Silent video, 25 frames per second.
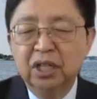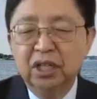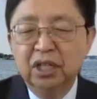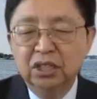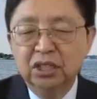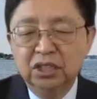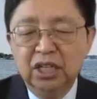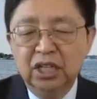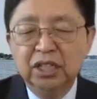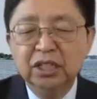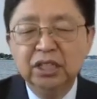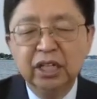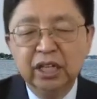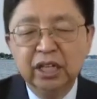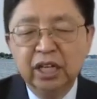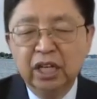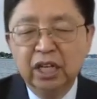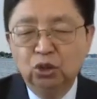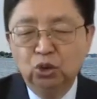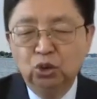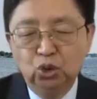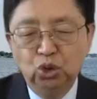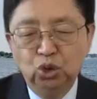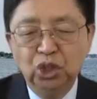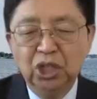
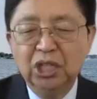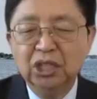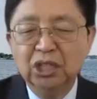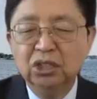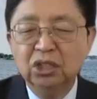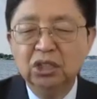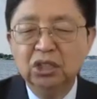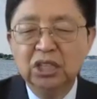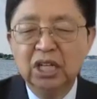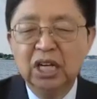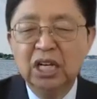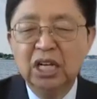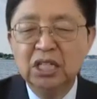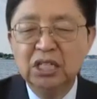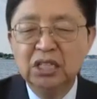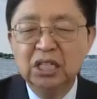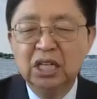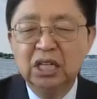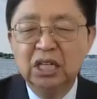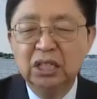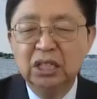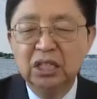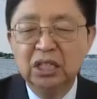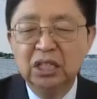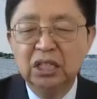세상에 취해서 살지
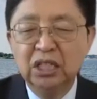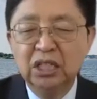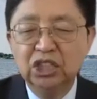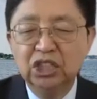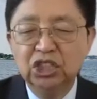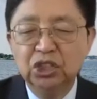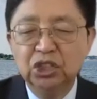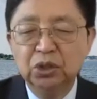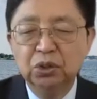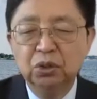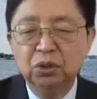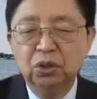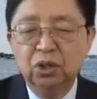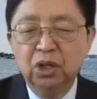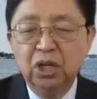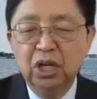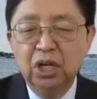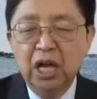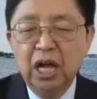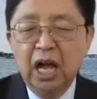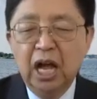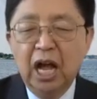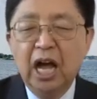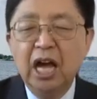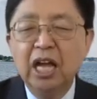않게 하시고
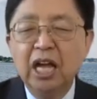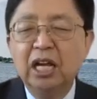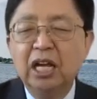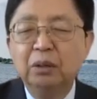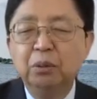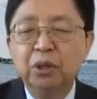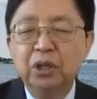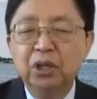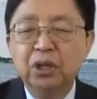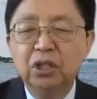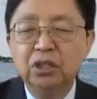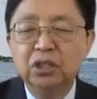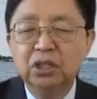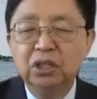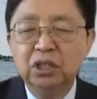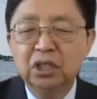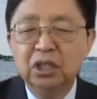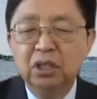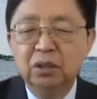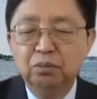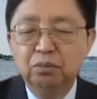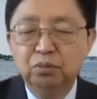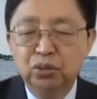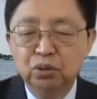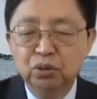하나님의
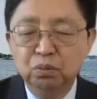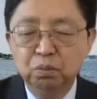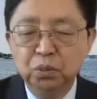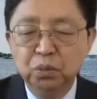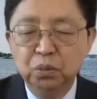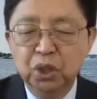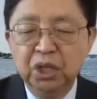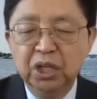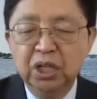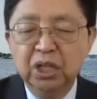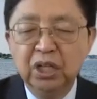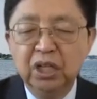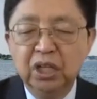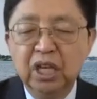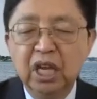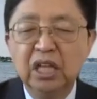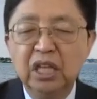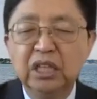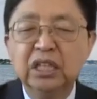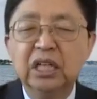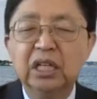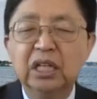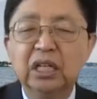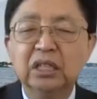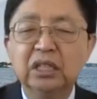뜻을 분별히
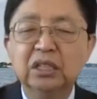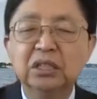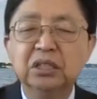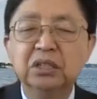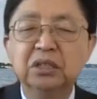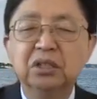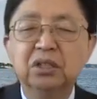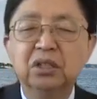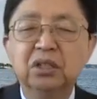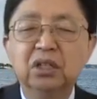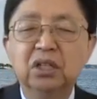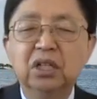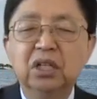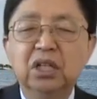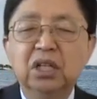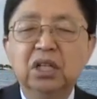깨달아서